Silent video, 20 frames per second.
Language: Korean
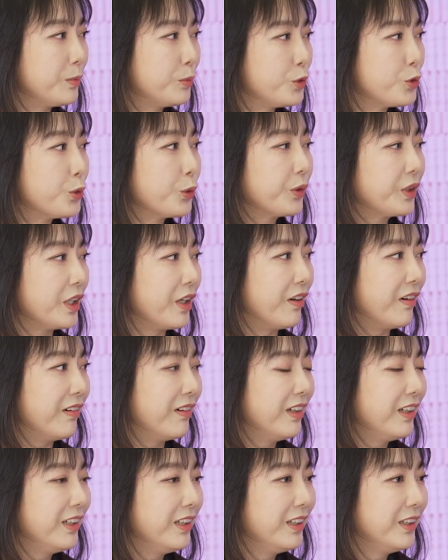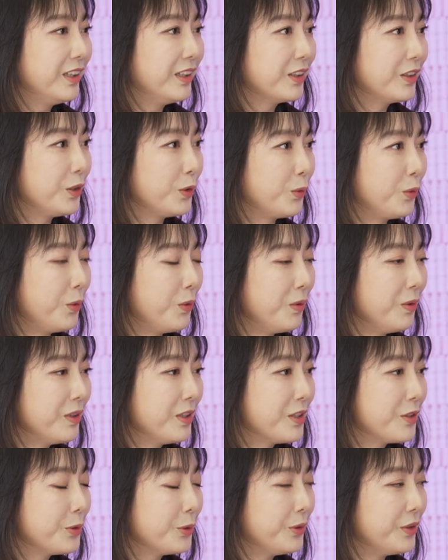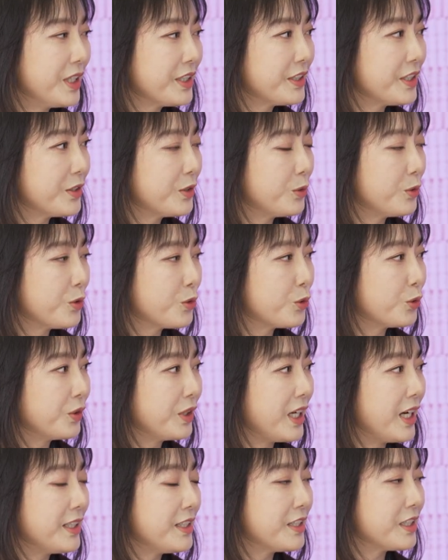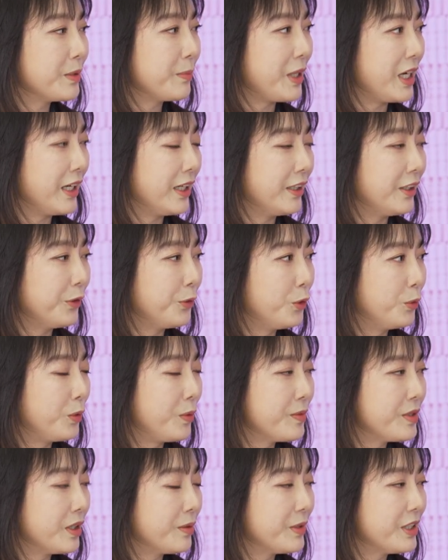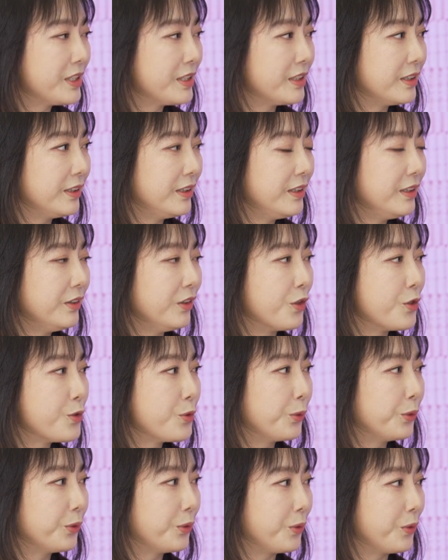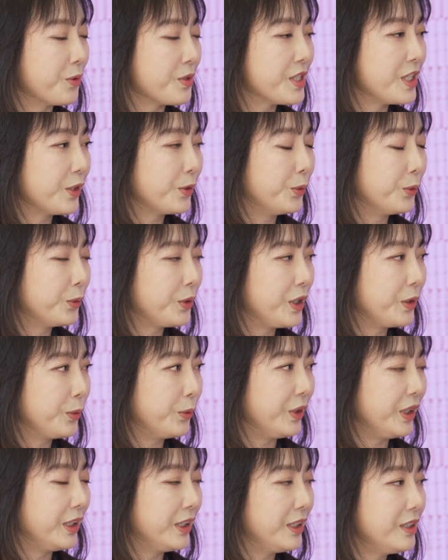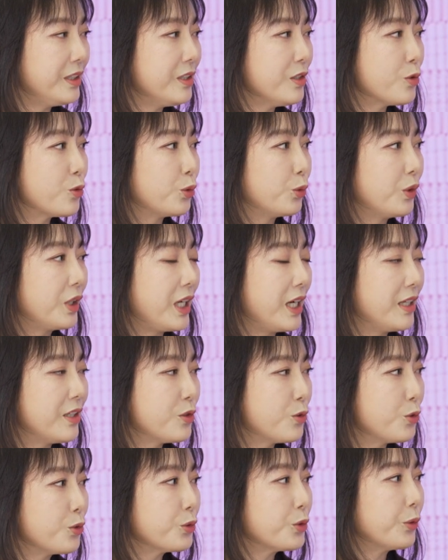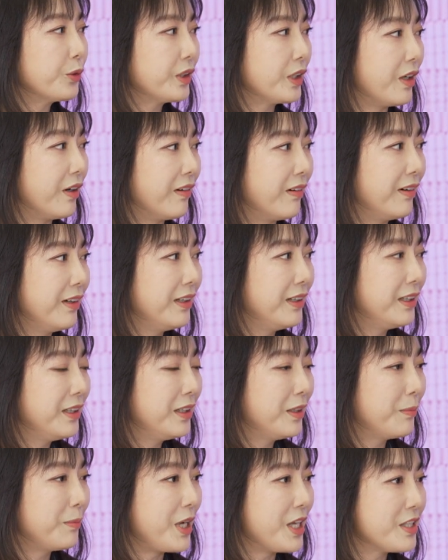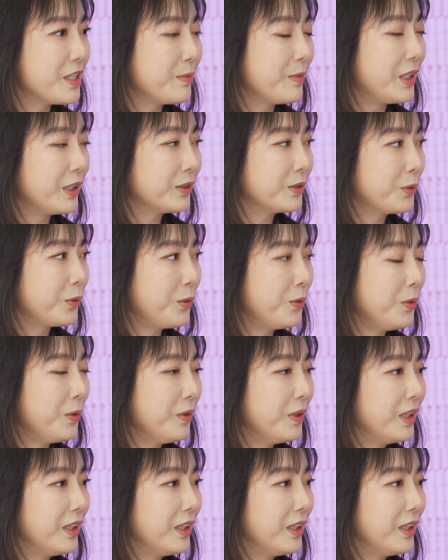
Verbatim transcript: 부족형 그리고 초등학생 수는 중간이지만 돌봄 서비스는 어느 정도 제공되고 있는 중간 충족형. 음. 마지막으로